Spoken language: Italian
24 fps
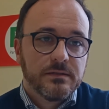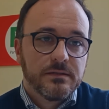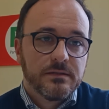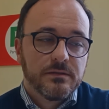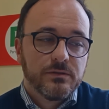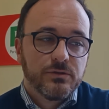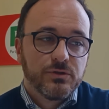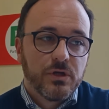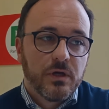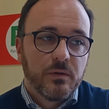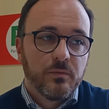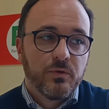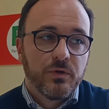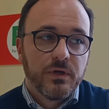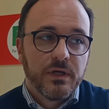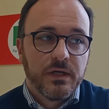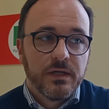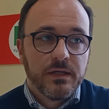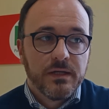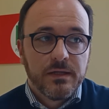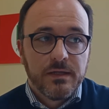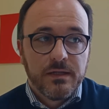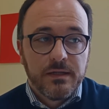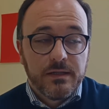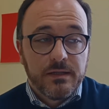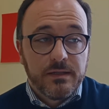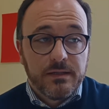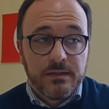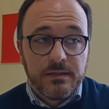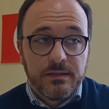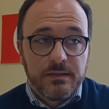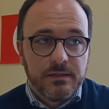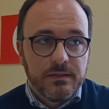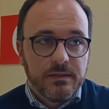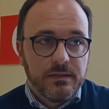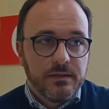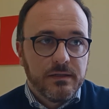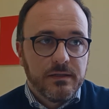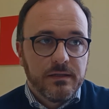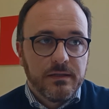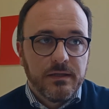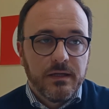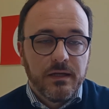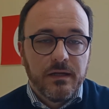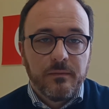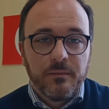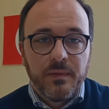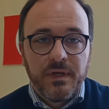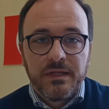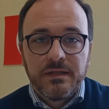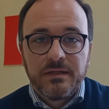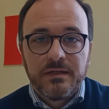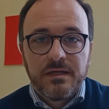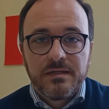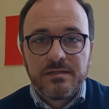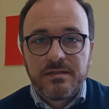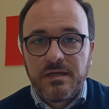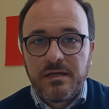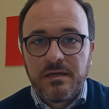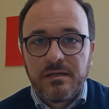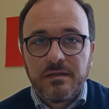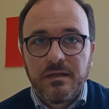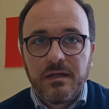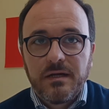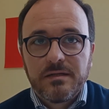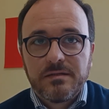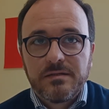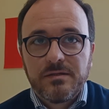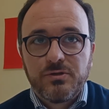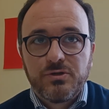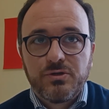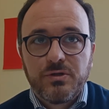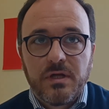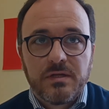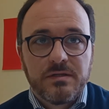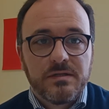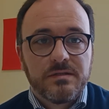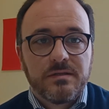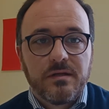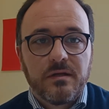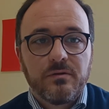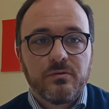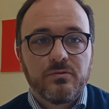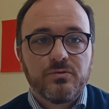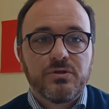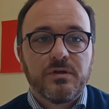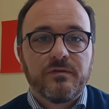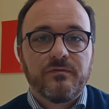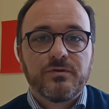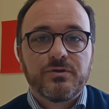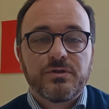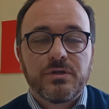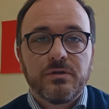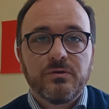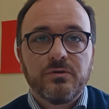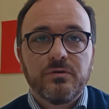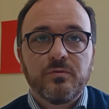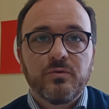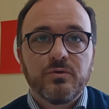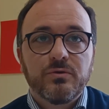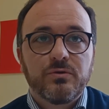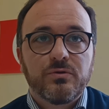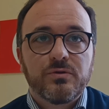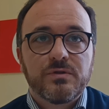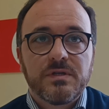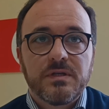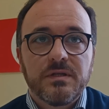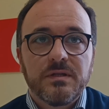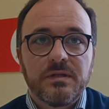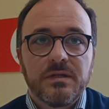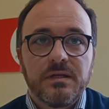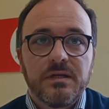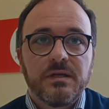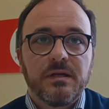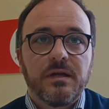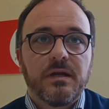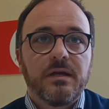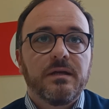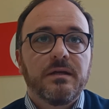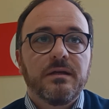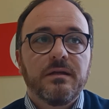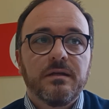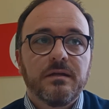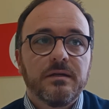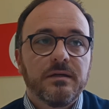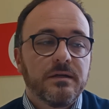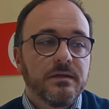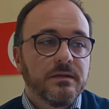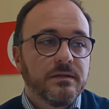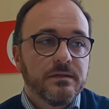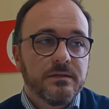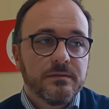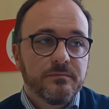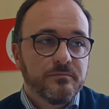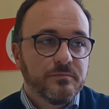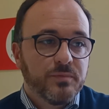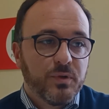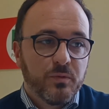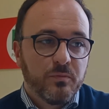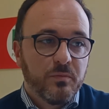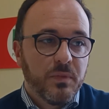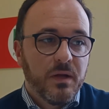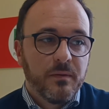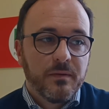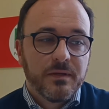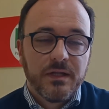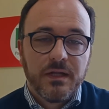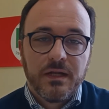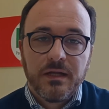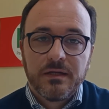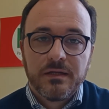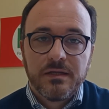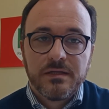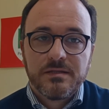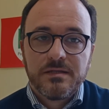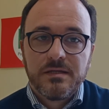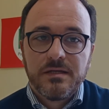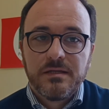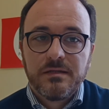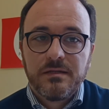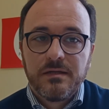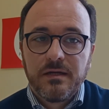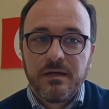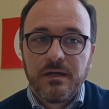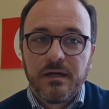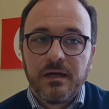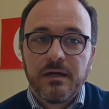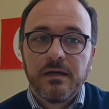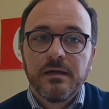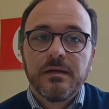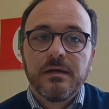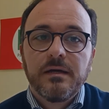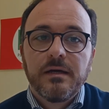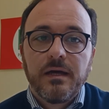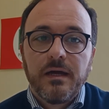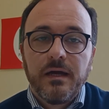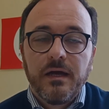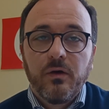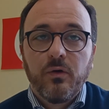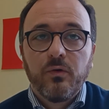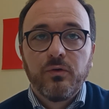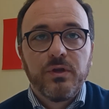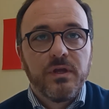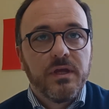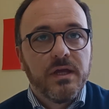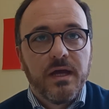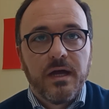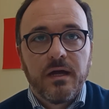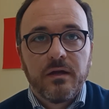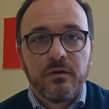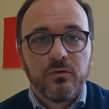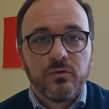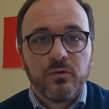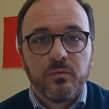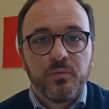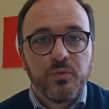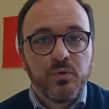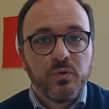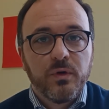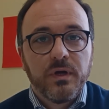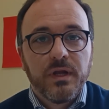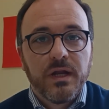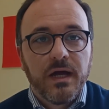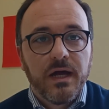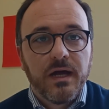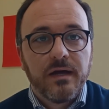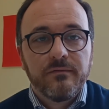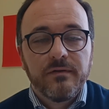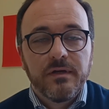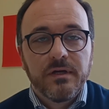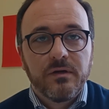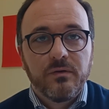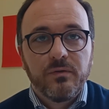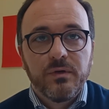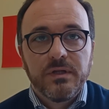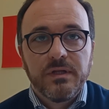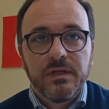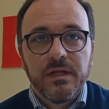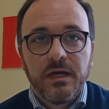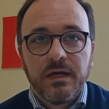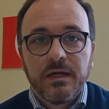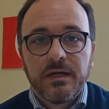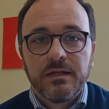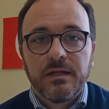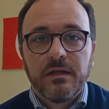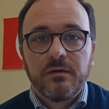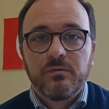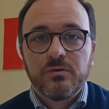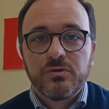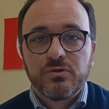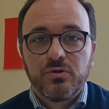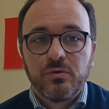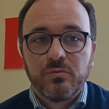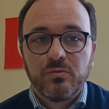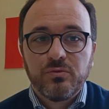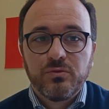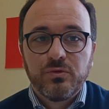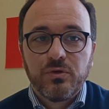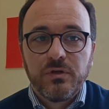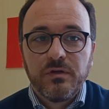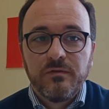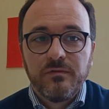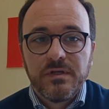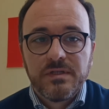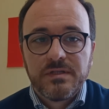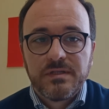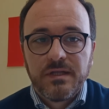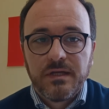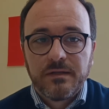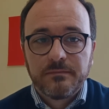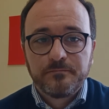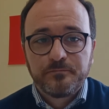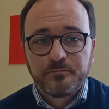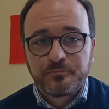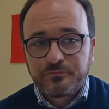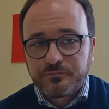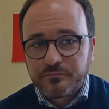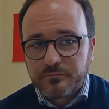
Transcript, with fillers: eh, diciamo che eh, gli elementi e i segni della siccità si stanno già facendo molto sentire, il eh, problema della crisi idrica è ogni anno più grave e quindi anche da questo punto di vista